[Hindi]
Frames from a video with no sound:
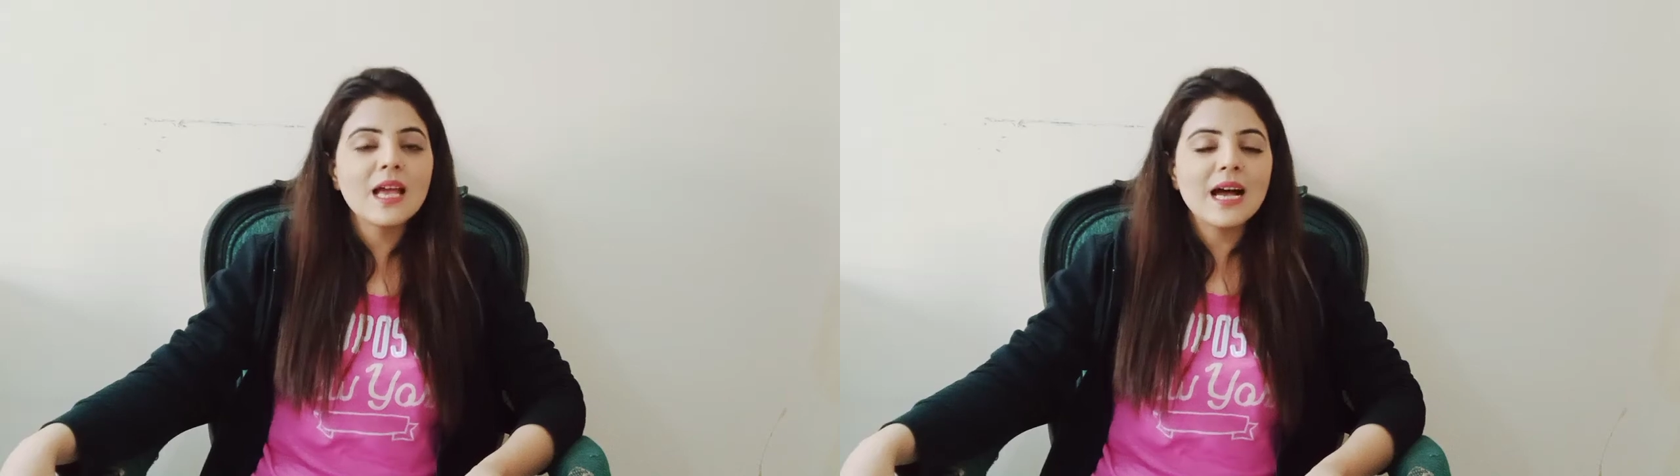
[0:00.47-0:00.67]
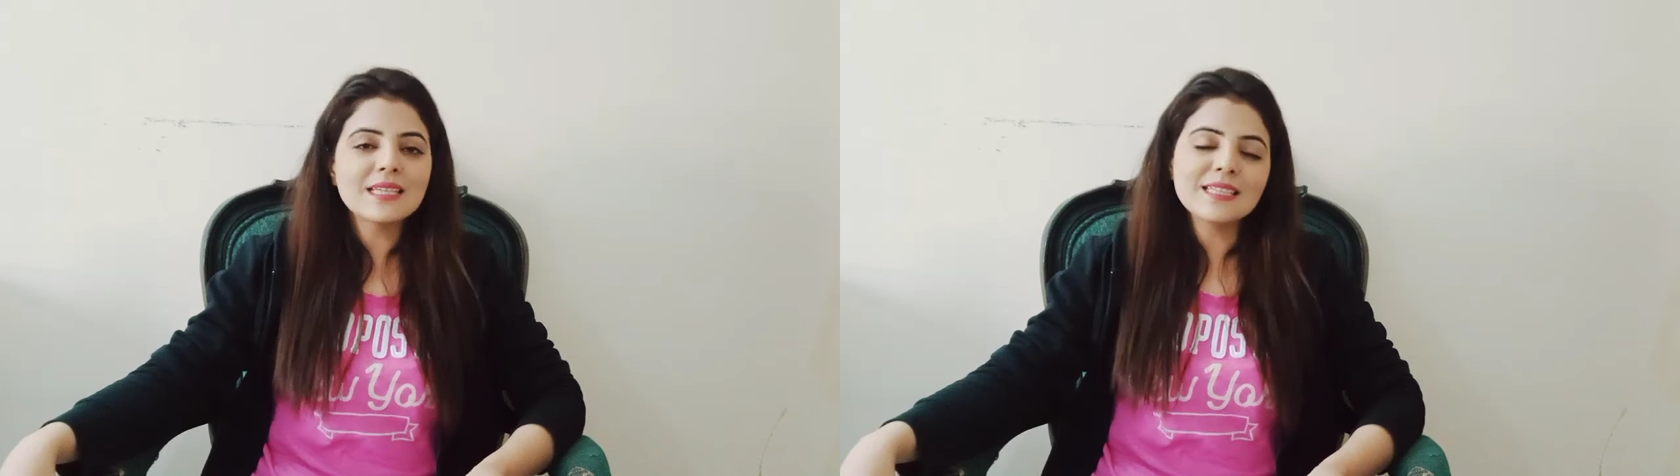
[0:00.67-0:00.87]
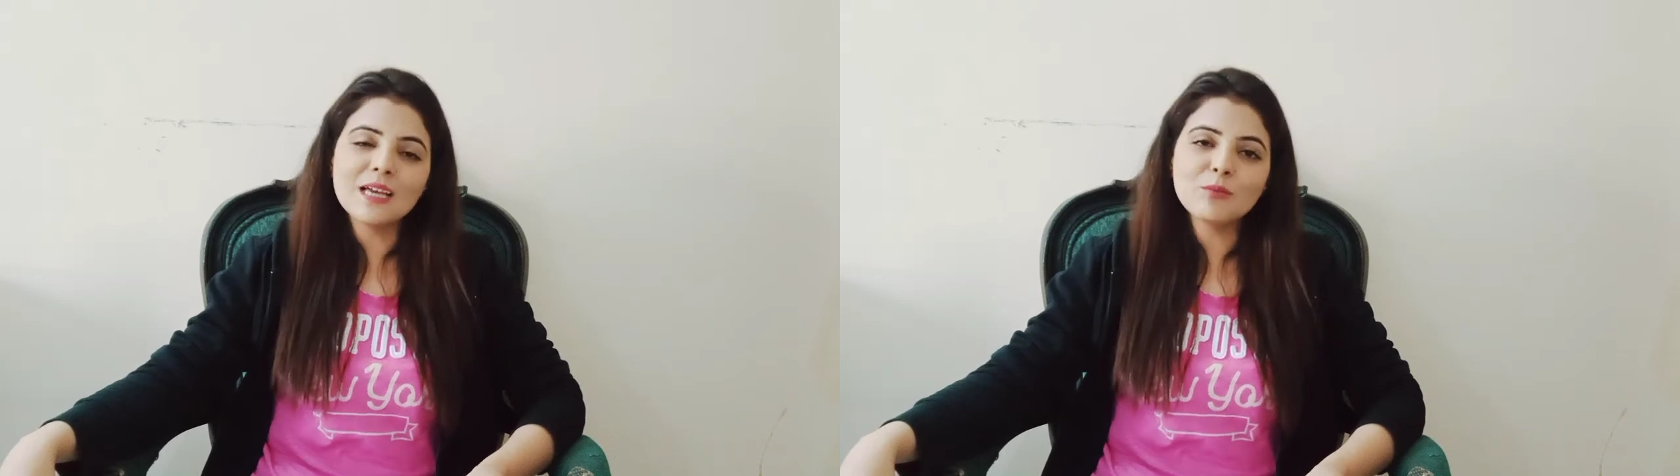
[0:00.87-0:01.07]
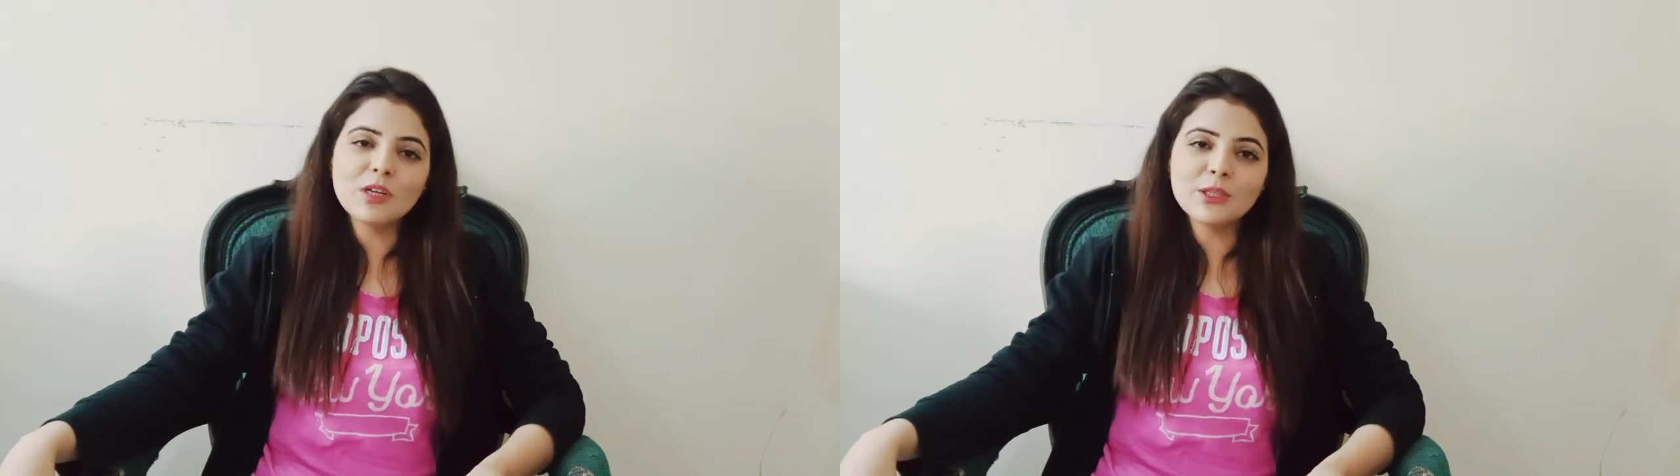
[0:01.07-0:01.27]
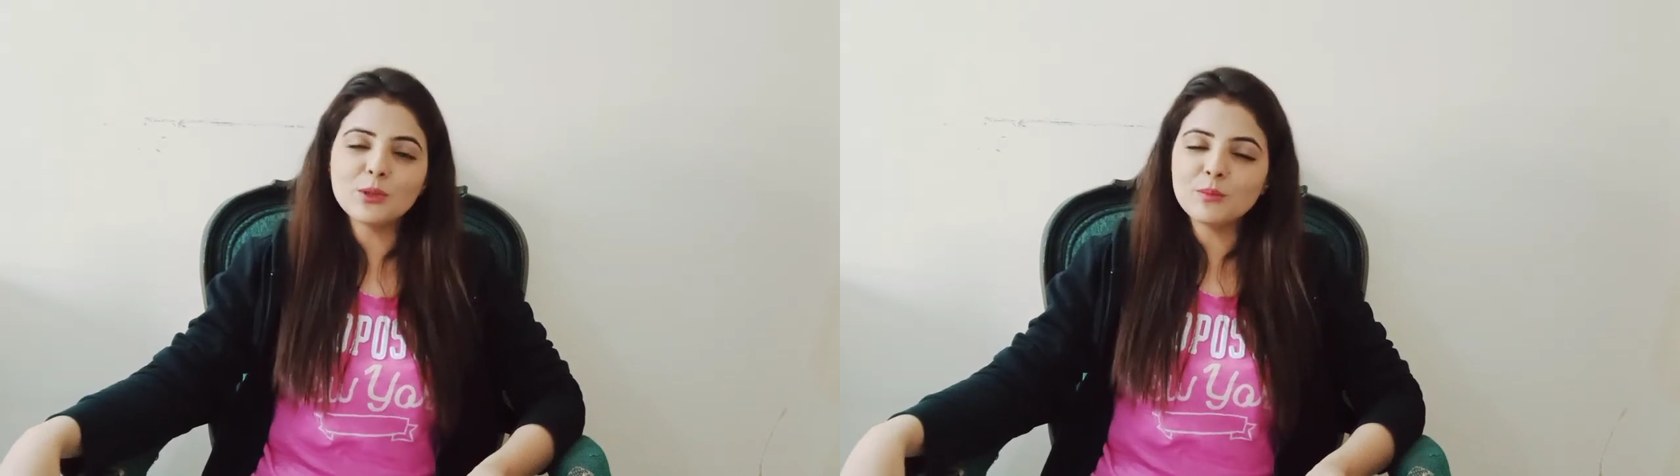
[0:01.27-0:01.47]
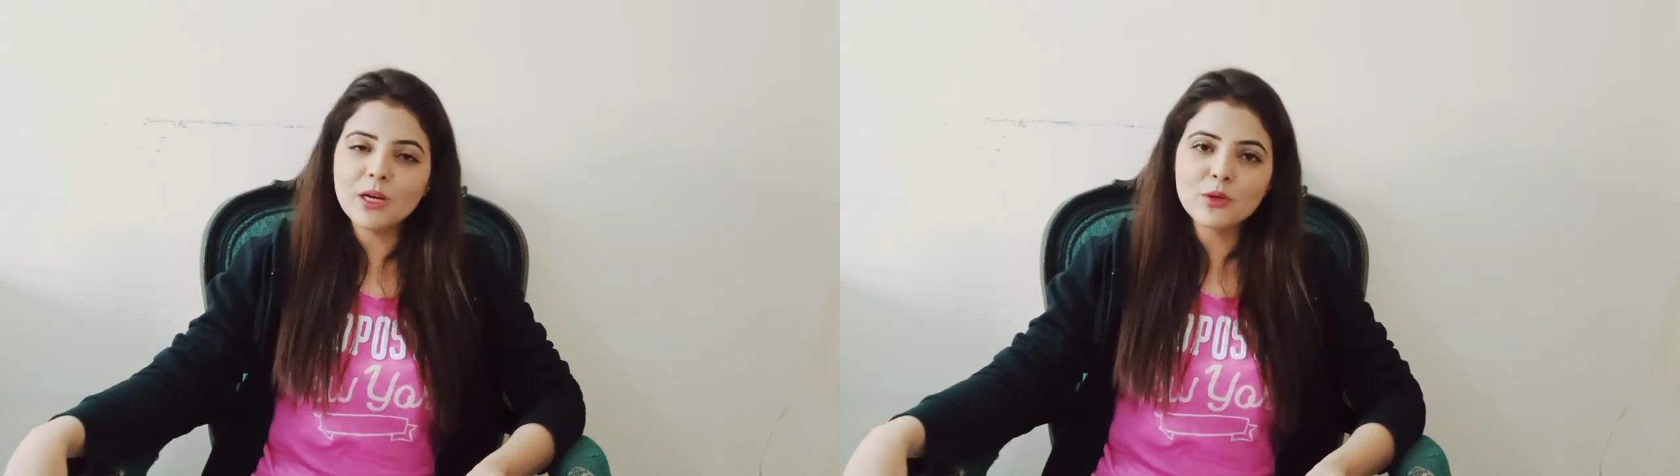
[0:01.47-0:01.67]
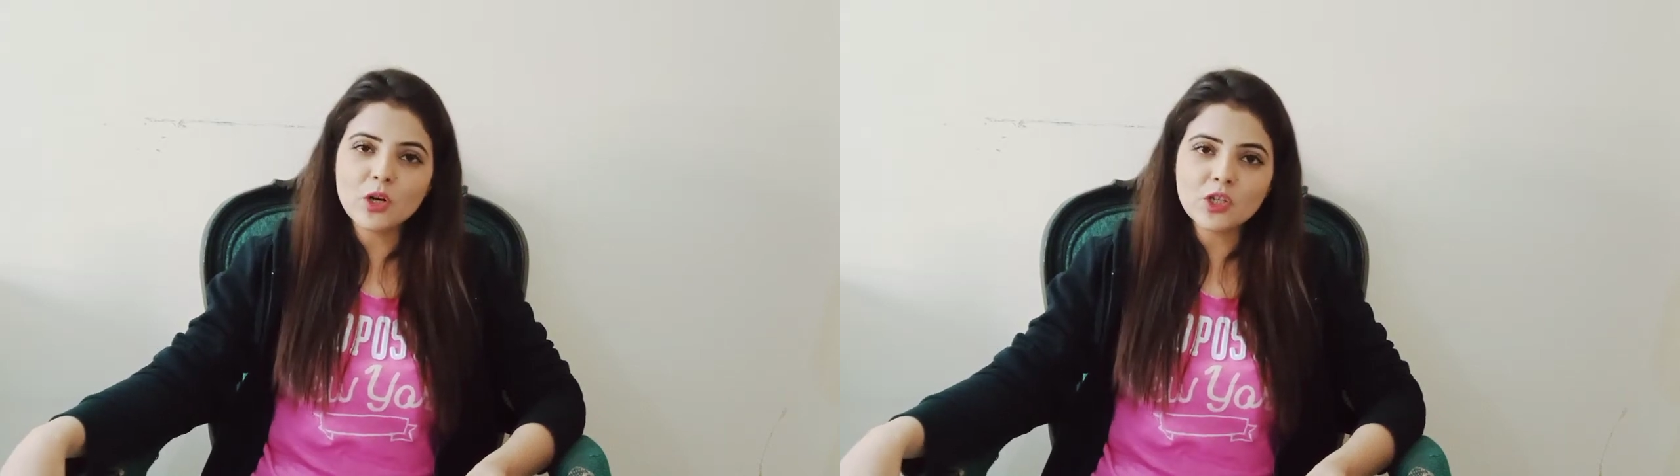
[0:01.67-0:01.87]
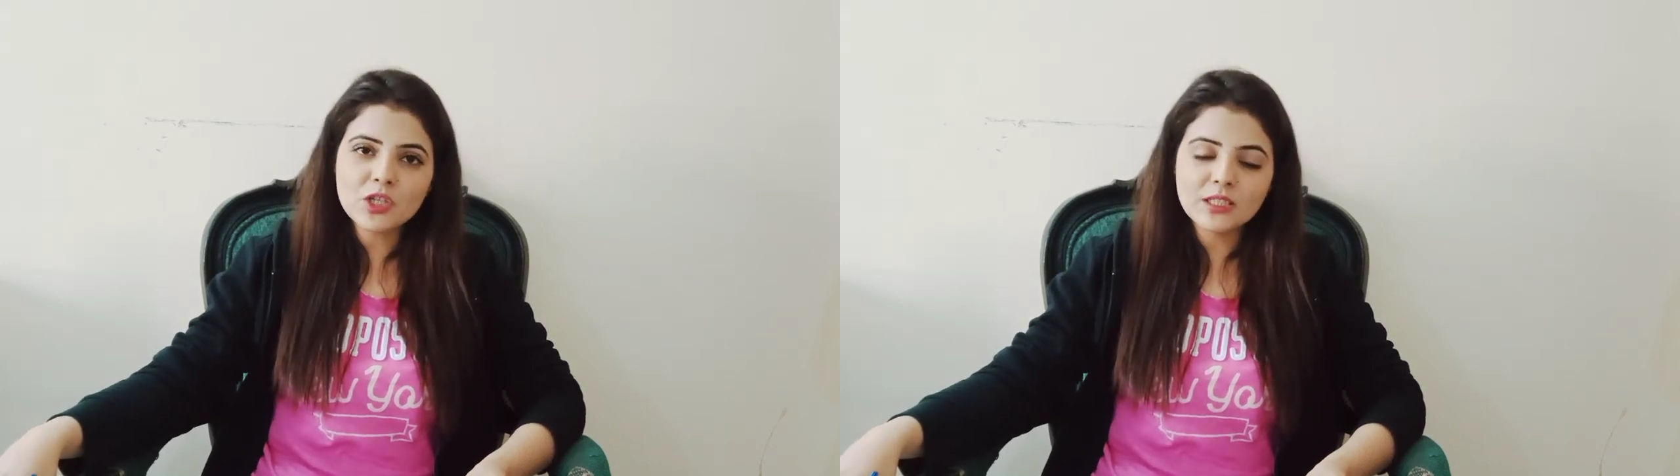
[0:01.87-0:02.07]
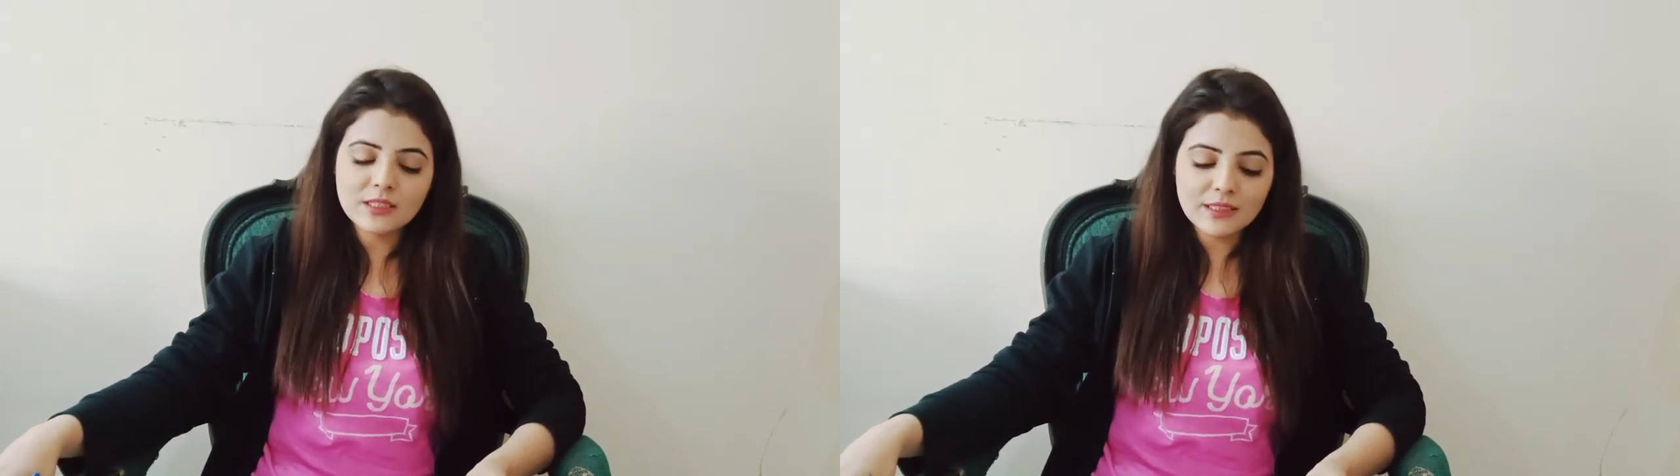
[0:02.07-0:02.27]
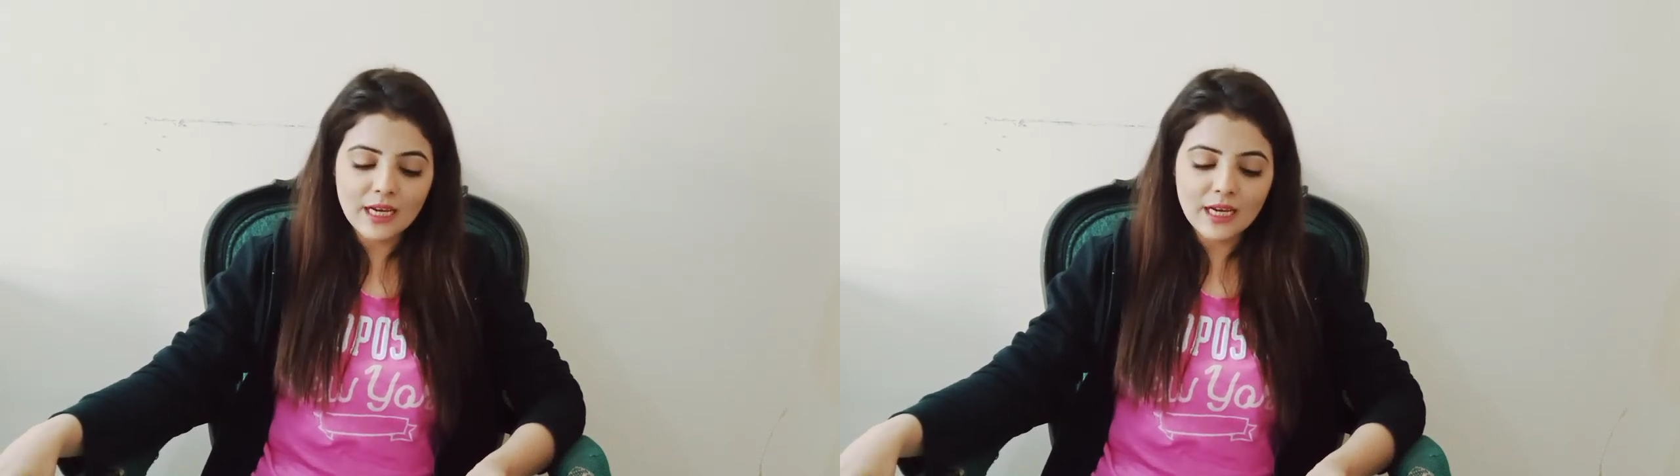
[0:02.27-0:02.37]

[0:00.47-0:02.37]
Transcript: अस्सलाम वालेकुम मैं हूं रोशन